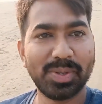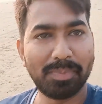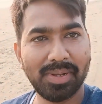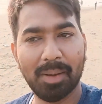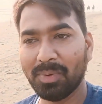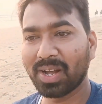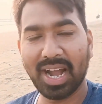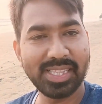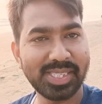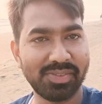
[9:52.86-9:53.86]
सब हम लोग
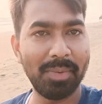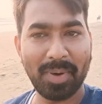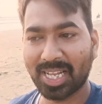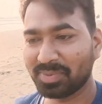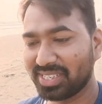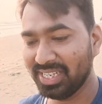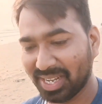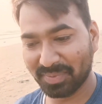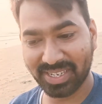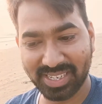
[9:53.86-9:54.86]
आए थे सवा पाँच बजे
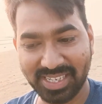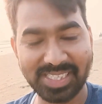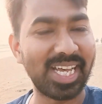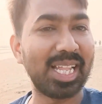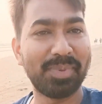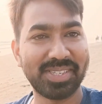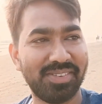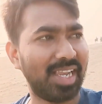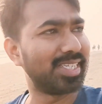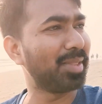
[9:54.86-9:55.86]
अभी सात
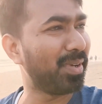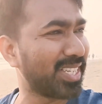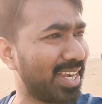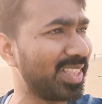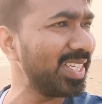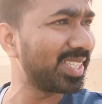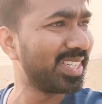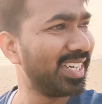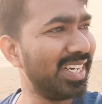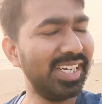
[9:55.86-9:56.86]
बजने वाला सात बज गया
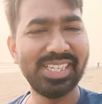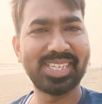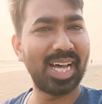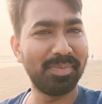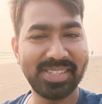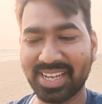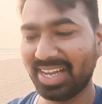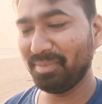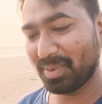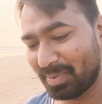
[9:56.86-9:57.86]
नितेश सात बज
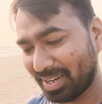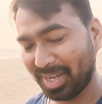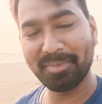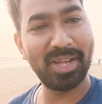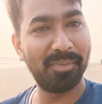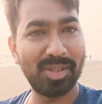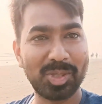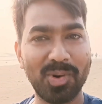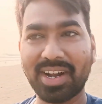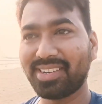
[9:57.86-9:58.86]
गया हम लोग करीब यहाँ पे
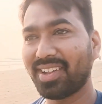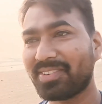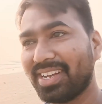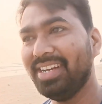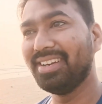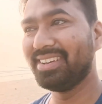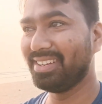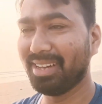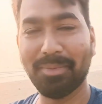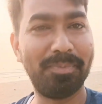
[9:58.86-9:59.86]
दो घंटा रुके
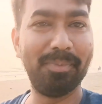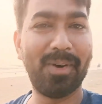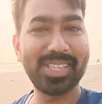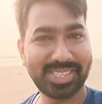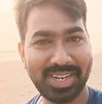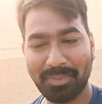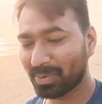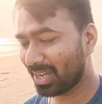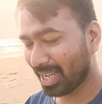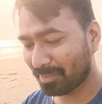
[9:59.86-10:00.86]
अब बहुत अच्छा
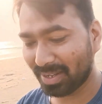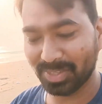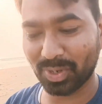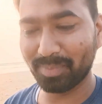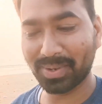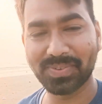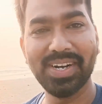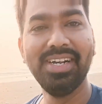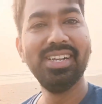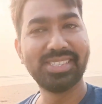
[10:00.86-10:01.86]
हम लोग का यहाँ पे इन्जॉयमेंट
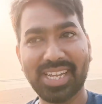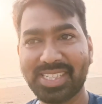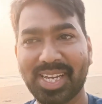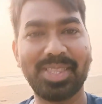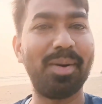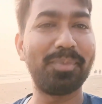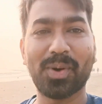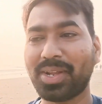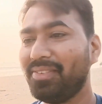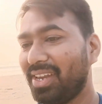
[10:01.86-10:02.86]
हुआ साथ साथ आप
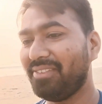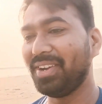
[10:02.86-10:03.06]
डॉगी वाला